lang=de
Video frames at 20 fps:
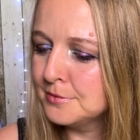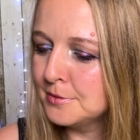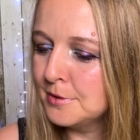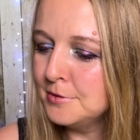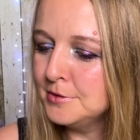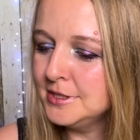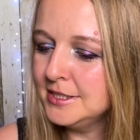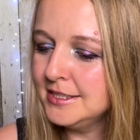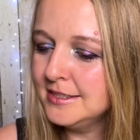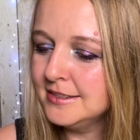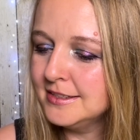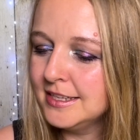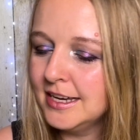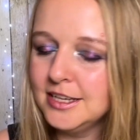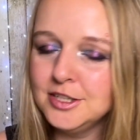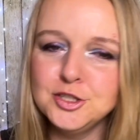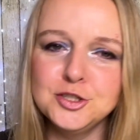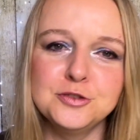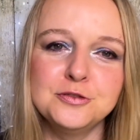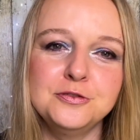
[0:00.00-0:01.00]
Rosy
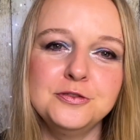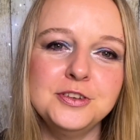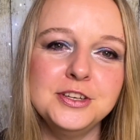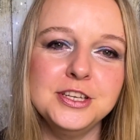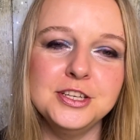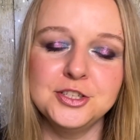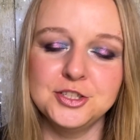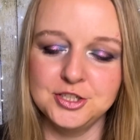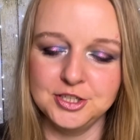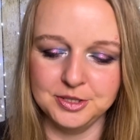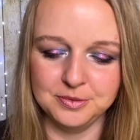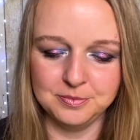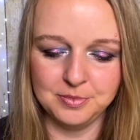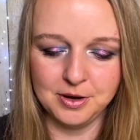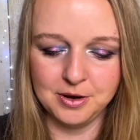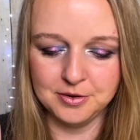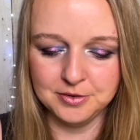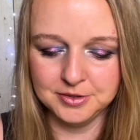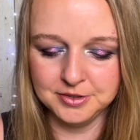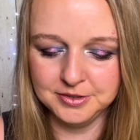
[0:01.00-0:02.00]
Touch Finishing
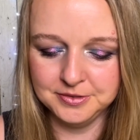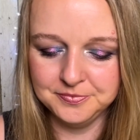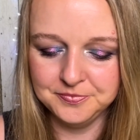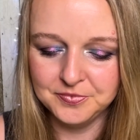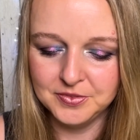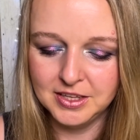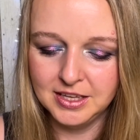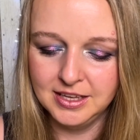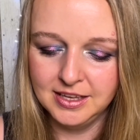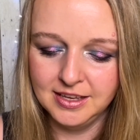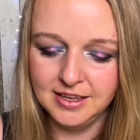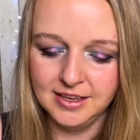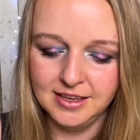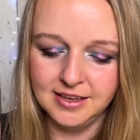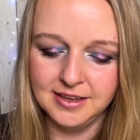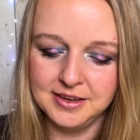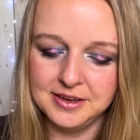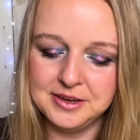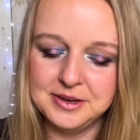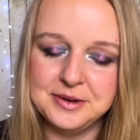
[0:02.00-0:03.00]
Powder.
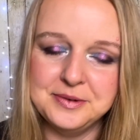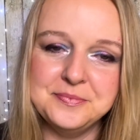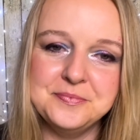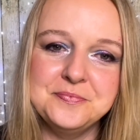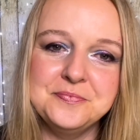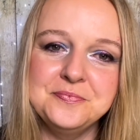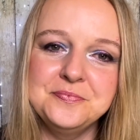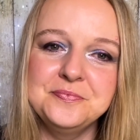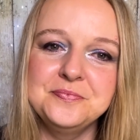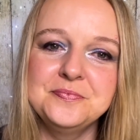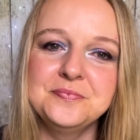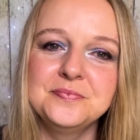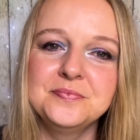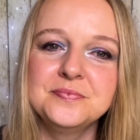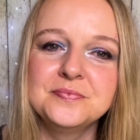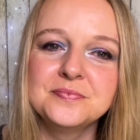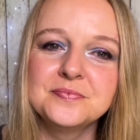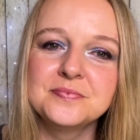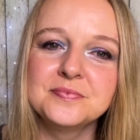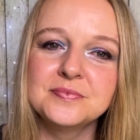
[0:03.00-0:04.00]
Ähm,
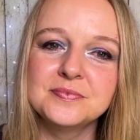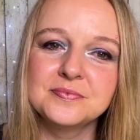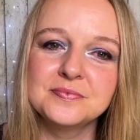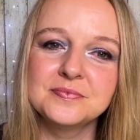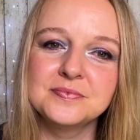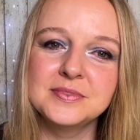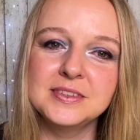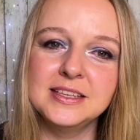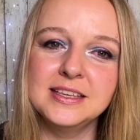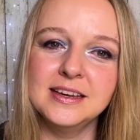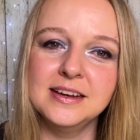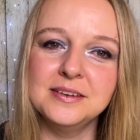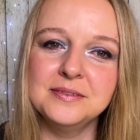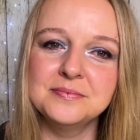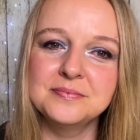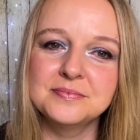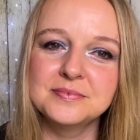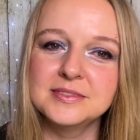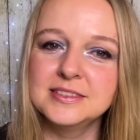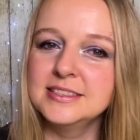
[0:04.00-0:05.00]
ja,
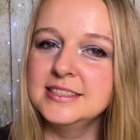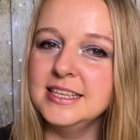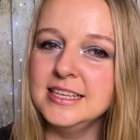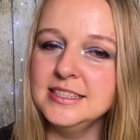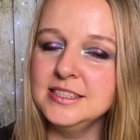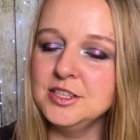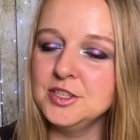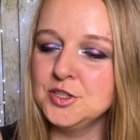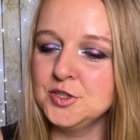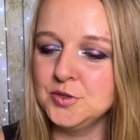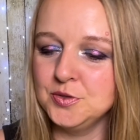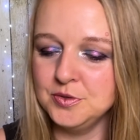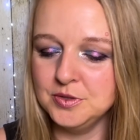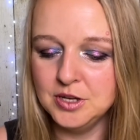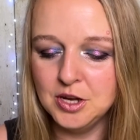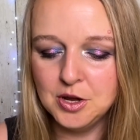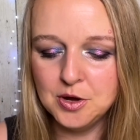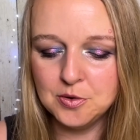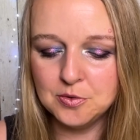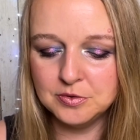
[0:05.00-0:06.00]
sehr, sehr
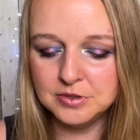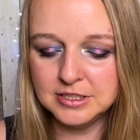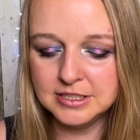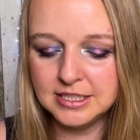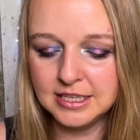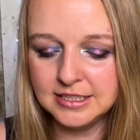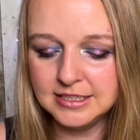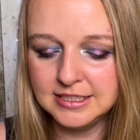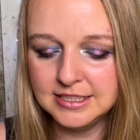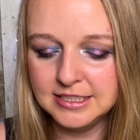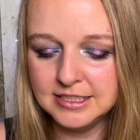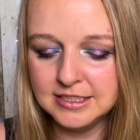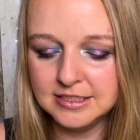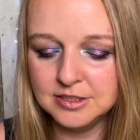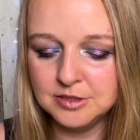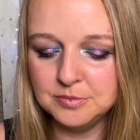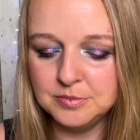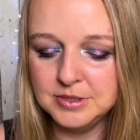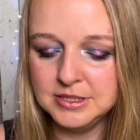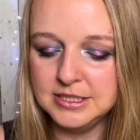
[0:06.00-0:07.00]
schön. Und es hat sicher
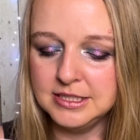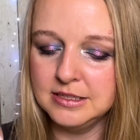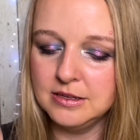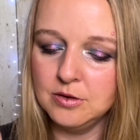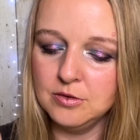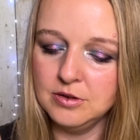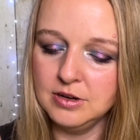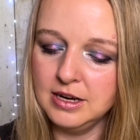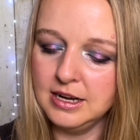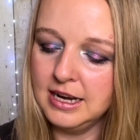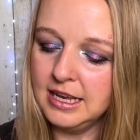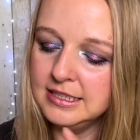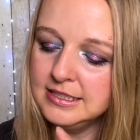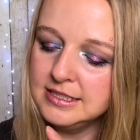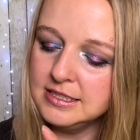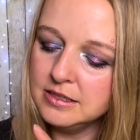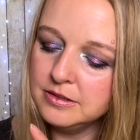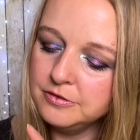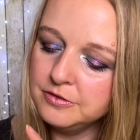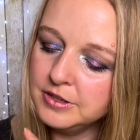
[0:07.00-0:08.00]
so ein bisschen auch einen
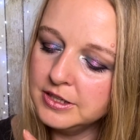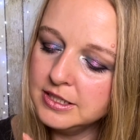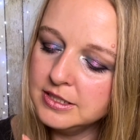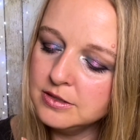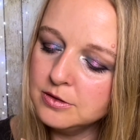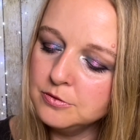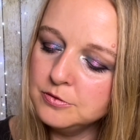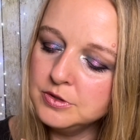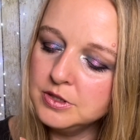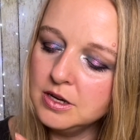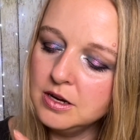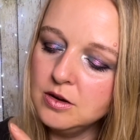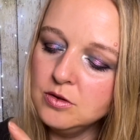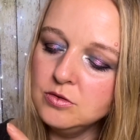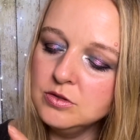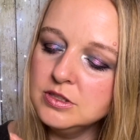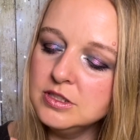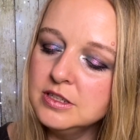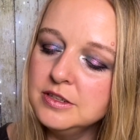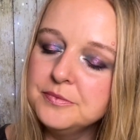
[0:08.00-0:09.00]
Glanzeffekt auf der
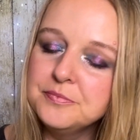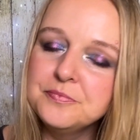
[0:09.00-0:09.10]
Haut.